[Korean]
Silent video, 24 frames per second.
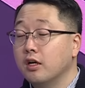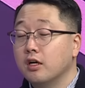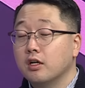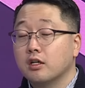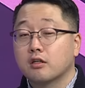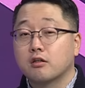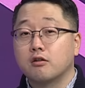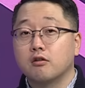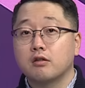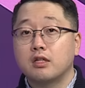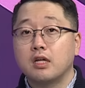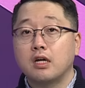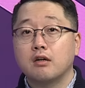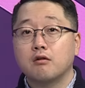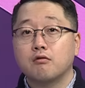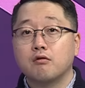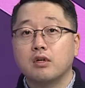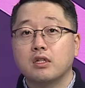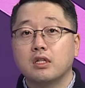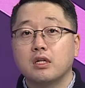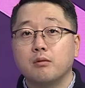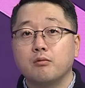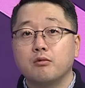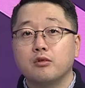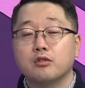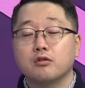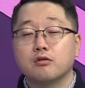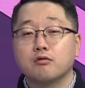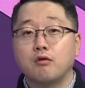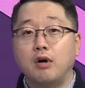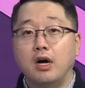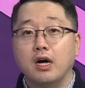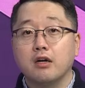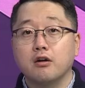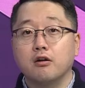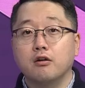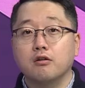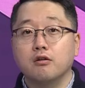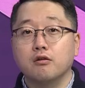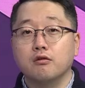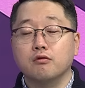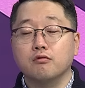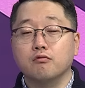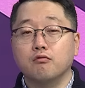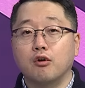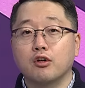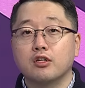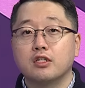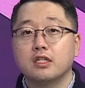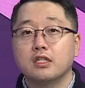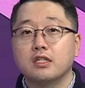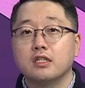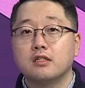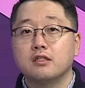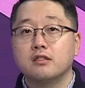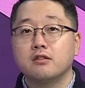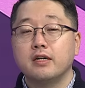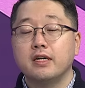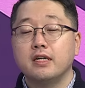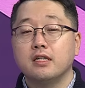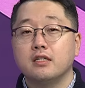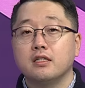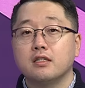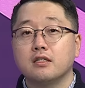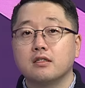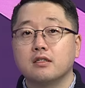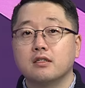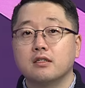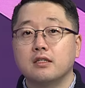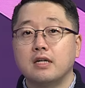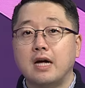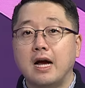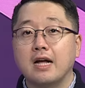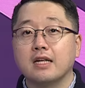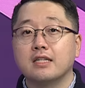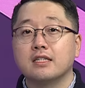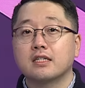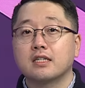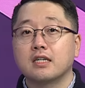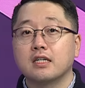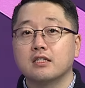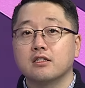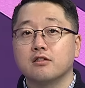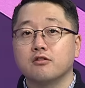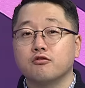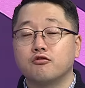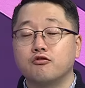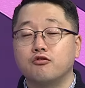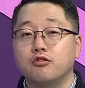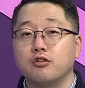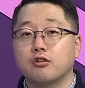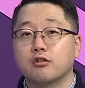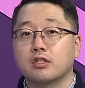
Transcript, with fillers: 그렇다고 한다면은 과연 원자재 트레이딩을 아직까지는 주력